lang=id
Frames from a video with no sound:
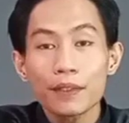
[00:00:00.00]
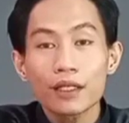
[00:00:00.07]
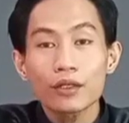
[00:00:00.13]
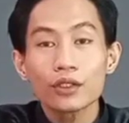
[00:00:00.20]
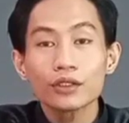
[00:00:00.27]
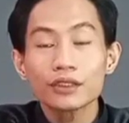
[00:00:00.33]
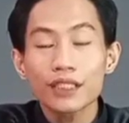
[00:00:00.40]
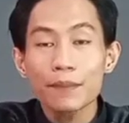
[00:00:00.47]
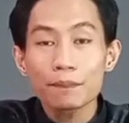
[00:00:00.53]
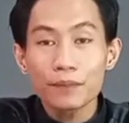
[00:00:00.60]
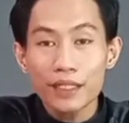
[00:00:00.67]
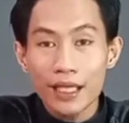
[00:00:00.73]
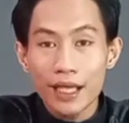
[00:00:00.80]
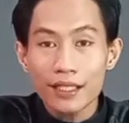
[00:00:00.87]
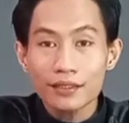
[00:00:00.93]
pada
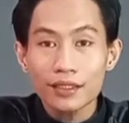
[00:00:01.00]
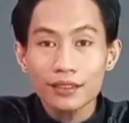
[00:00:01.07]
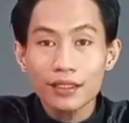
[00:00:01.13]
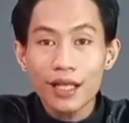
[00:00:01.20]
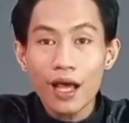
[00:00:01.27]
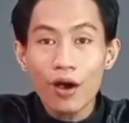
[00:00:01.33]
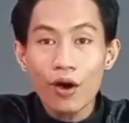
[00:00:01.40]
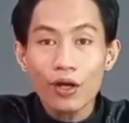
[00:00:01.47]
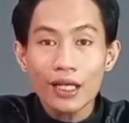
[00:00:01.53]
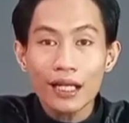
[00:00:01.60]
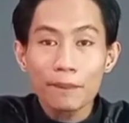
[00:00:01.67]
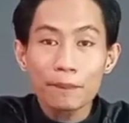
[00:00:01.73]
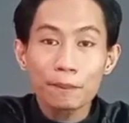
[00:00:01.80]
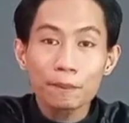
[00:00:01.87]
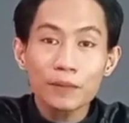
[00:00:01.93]
konsepnya setelah
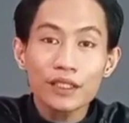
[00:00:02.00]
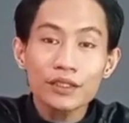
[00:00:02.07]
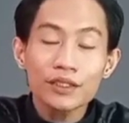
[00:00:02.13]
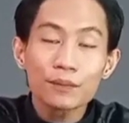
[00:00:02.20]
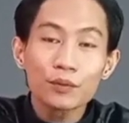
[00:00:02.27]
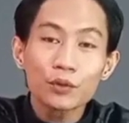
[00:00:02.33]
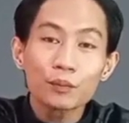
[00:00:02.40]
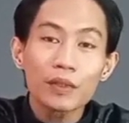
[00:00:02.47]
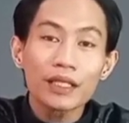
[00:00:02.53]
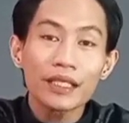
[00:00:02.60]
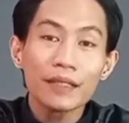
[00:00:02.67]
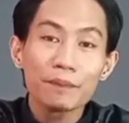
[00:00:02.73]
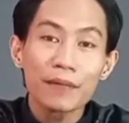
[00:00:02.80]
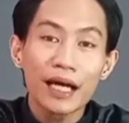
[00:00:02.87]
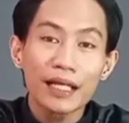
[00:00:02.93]
orang tersebut
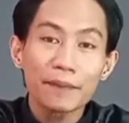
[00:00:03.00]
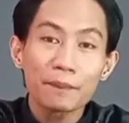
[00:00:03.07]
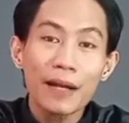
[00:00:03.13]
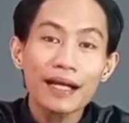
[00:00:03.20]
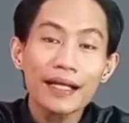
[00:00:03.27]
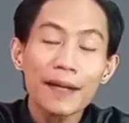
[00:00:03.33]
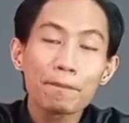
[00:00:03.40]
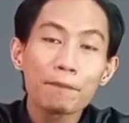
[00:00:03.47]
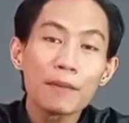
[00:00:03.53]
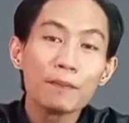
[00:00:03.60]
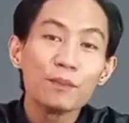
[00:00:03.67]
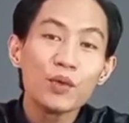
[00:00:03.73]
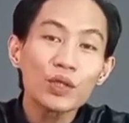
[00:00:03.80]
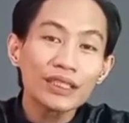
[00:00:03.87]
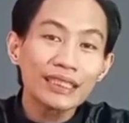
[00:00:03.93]
beriman, maka
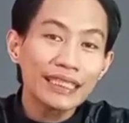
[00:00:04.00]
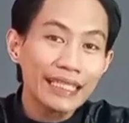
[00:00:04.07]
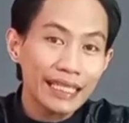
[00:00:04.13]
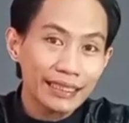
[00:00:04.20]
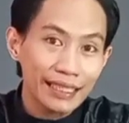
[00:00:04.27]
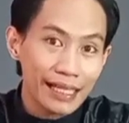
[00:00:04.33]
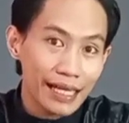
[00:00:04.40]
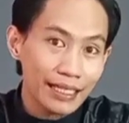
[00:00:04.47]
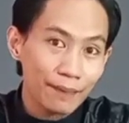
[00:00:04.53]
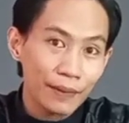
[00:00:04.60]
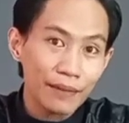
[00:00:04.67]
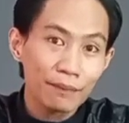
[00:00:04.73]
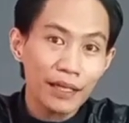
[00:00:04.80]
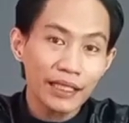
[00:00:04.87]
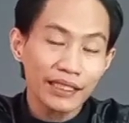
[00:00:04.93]
pembuktian
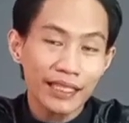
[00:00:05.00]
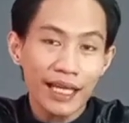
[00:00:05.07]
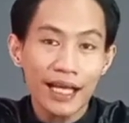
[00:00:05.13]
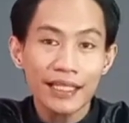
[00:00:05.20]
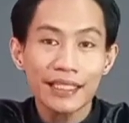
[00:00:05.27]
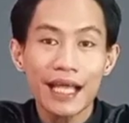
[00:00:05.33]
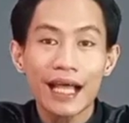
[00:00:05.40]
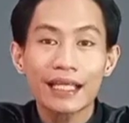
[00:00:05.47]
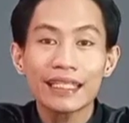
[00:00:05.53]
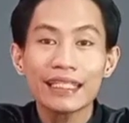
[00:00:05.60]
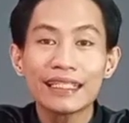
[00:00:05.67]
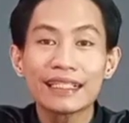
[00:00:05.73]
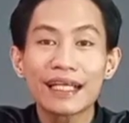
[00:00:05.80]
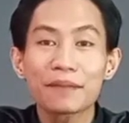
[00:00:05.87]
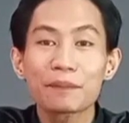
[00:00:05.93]
terhadap imannya
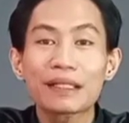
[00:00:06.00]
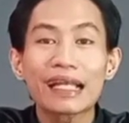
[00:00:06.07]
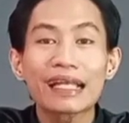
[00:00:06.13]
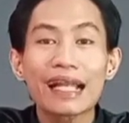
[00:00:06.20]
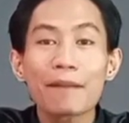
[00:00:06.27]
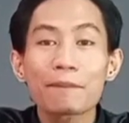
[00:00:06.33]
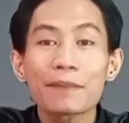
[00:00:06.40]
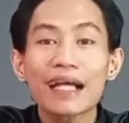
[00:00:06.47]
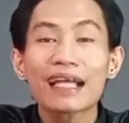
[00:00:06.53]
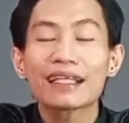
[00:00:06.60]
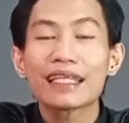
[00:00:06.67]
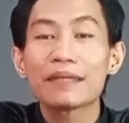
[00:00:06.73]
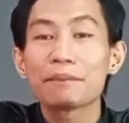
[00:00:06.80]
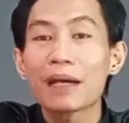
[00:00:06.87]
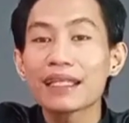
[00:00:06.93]
yakni dengan
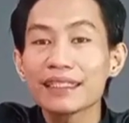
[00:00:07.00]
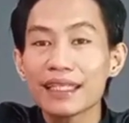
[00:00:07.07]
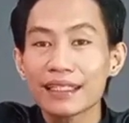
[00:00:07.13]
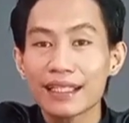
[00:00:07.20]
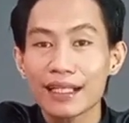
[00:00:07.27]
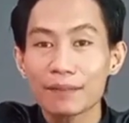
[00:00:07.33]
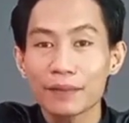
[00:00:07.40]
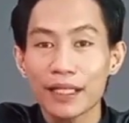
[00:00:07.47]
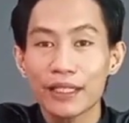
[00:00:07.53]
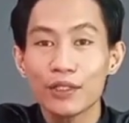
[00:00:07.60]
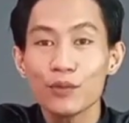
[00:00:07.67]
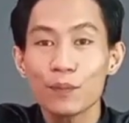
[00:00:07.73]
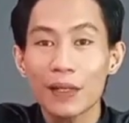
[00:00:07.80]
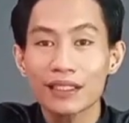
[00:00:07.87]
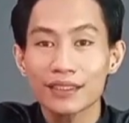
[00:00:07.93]
menerapkan imannya dalam
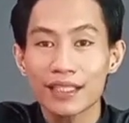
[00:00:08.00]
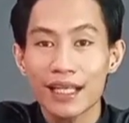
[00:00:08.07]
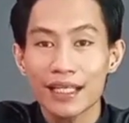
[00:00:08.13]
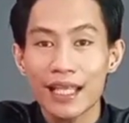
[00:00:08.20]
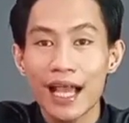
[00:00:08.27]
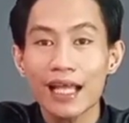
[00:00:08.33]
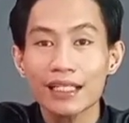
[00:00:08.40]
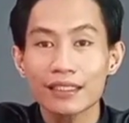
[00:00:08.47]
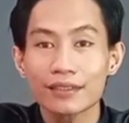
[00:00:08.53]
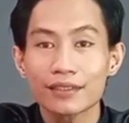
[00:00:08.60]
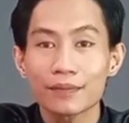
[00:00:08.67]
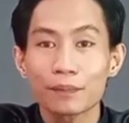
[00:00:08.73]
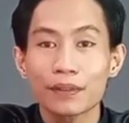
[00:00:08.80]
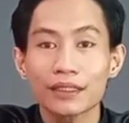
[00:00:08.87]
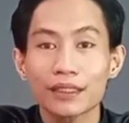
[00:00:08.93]
kehidupan sehari-hari
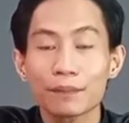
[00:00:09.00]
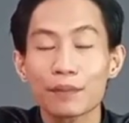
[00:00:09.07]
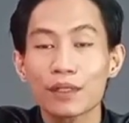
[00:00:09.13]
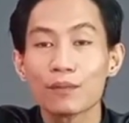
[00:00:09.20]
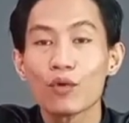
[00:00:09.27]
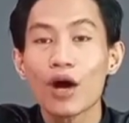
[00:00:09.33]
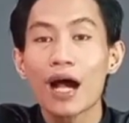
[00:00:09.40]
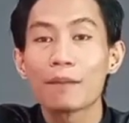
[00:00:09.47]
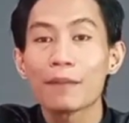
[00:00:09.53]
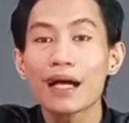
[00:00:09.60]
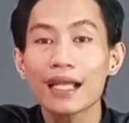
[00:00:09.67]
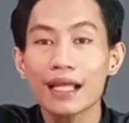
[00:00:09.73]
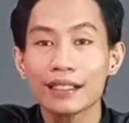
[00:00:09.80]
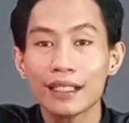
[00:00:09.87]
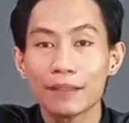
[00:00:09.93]
seperti
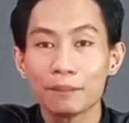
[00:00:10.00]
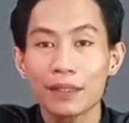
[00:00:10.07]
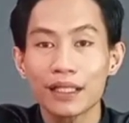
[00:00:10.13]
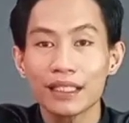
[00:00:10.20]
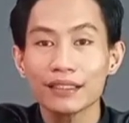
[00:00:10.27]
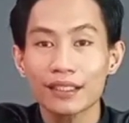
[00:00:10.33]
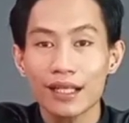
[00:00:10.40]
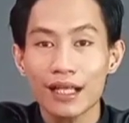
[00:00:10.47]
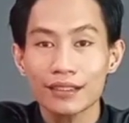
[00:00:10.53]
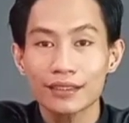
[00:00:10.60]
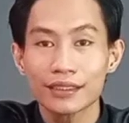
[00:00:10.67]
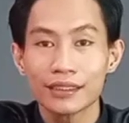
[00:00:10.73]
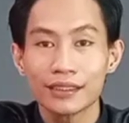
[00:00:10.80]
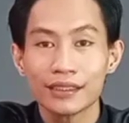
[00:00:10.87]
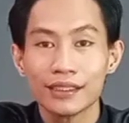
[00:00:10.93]
bermuamalah dan
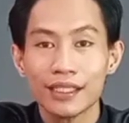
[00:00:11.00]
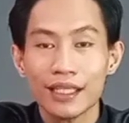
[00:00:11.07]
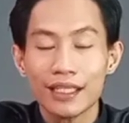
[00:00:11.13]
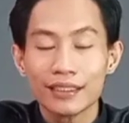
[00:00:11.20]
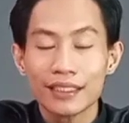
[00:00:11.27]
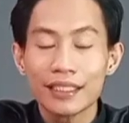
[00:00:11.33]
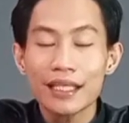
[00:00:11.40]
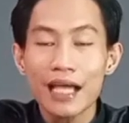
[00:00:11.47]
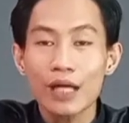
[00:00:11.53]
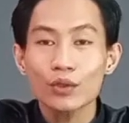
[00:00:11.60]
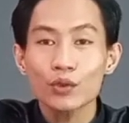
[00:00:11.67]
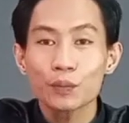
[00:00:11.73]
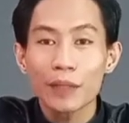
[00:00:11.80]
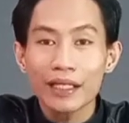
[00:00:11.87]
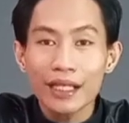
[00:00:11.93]
berinteraksi. Jadi
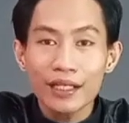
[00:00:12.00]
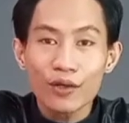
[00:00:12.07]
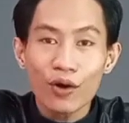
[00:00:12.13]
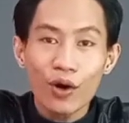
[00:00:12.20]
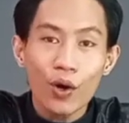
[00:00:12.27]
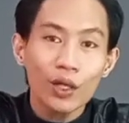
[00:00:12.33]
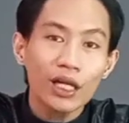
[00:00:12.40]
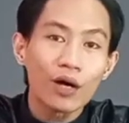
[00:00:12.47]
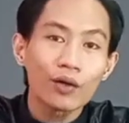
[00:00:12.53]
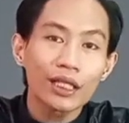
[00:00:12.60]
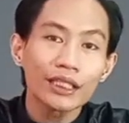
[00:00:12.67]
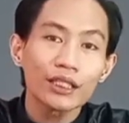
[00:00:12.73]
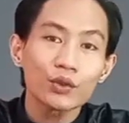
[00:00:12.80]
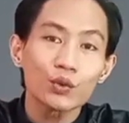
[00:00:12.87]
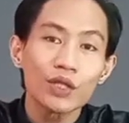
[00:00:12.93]
harus beda dong
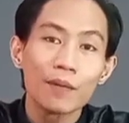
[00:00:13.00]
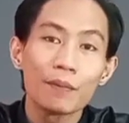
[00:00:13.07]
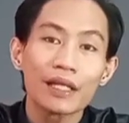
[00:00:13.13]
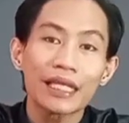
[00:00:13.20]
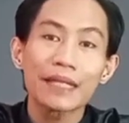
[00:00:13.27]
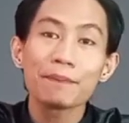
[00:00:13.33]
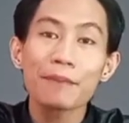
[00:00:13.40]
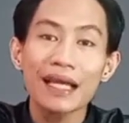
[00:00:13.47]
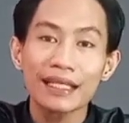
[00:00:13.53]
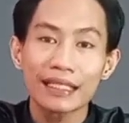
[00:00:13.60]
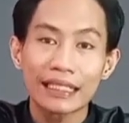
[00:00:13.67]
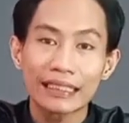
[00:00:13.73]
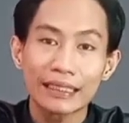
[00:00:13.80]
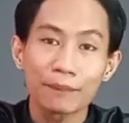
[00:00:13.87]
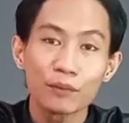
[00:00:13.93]
orang-orang yang sudah beriman
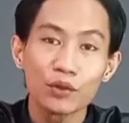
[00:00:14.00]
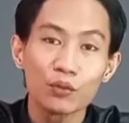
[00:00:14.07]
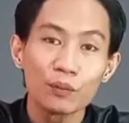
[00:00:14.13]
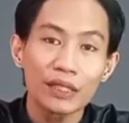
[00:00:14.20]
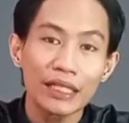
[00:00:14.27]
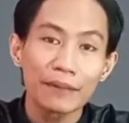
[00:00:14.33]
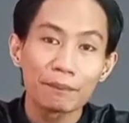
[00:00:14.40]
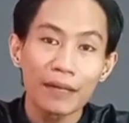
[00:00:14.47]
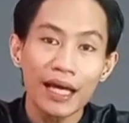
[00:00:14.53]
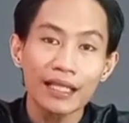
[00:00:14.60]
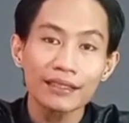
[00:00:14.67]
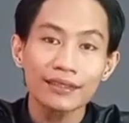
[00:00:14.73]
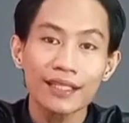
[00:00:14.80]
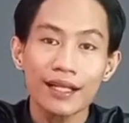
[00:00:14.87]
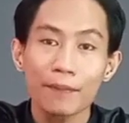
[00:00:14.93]
dengan yang belum
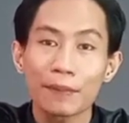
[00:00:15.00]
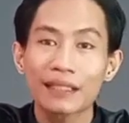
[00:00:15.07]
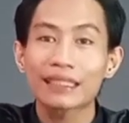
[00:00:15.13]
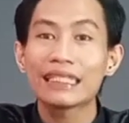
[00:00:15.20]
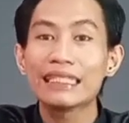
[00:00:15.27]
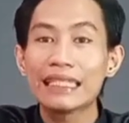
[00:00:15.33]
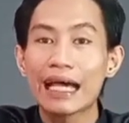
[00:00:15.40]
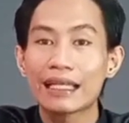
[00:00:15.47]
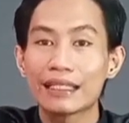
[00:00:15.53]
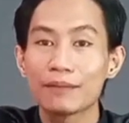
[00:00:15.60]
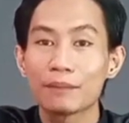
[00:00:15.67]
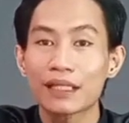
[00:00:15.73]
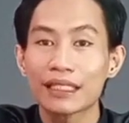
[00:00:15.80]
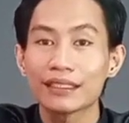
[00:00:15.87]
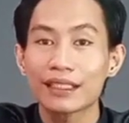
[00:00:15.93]
beriman cara bertindak
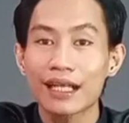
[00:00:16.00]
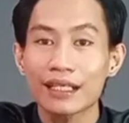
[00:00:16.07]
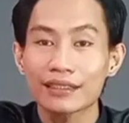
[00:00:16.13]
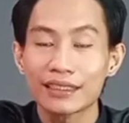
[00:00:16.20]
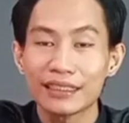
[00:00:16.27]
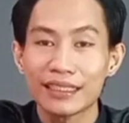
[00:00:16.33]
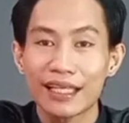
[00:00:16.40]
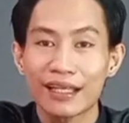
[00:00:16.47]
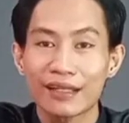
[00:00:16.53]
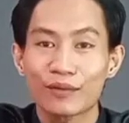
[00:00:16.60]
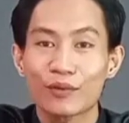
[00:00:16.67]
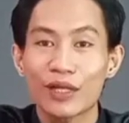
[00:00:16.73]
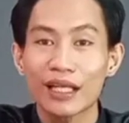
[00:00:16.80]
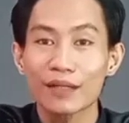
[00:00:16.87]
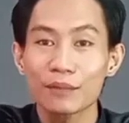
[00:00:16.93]
dan berinteraksinya
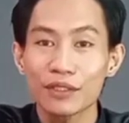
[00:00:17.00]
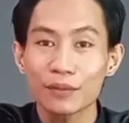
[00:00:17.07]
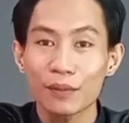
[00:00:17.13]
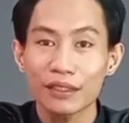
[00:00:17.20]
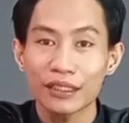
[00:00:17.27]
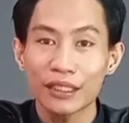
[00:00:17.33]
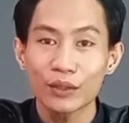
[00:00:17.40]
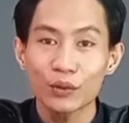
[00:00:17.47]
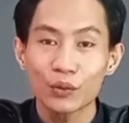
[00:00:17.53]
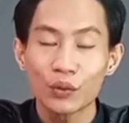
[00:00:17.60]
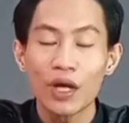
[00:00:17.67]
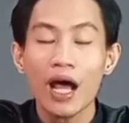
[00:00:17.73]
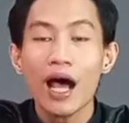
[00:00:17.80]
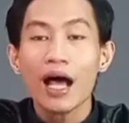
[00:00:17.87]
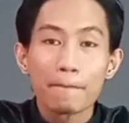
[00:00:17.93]
kurang lebih seperti
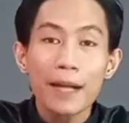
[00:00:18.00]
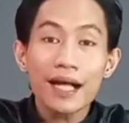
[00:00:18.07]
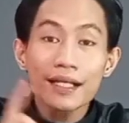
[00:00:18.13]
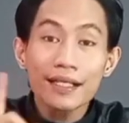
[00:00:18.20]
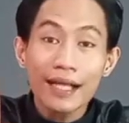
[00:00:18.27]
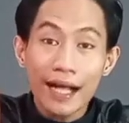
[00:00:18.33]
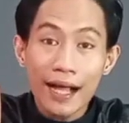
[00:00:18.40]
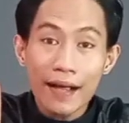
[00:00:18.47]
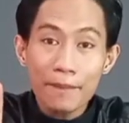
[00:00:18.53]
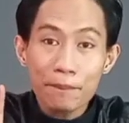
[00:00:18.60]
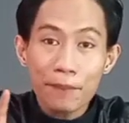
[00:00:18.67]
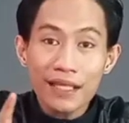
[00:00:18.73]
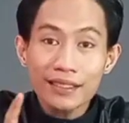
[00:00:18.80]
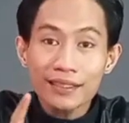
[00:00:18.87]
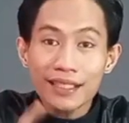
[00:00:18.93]
itu.
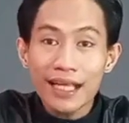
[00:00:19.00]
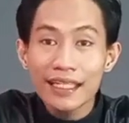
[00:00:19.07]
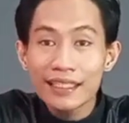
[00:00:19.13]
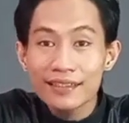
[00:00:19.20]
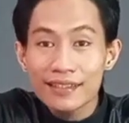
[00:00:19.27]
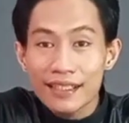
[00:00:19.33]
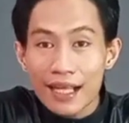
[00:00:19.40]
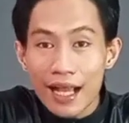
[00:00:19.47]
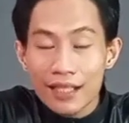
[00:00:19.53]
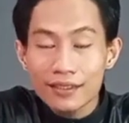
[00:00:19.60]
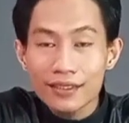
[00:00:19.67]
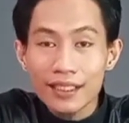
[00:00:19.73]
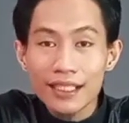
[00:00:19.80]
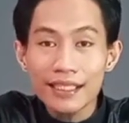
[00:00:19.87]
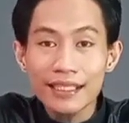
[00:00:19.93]
Maka pasca
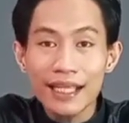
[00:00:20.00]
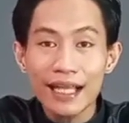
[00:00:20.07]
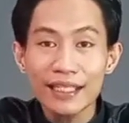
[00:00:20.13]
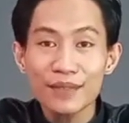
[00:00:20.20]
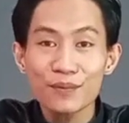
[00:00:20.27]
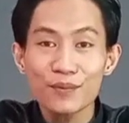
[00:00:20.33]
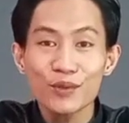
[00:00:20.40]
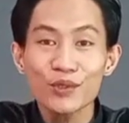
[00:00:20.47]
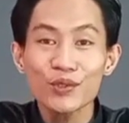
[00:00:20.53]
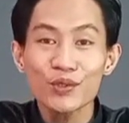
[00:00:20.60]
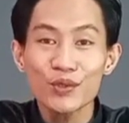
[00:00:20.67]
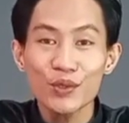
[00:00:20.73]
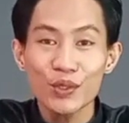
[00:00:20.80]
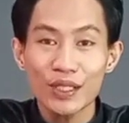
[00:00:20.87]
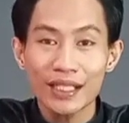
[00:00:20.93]
hijrah sering kali
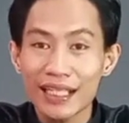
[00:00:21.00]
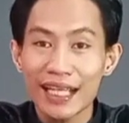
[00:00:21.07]
muncul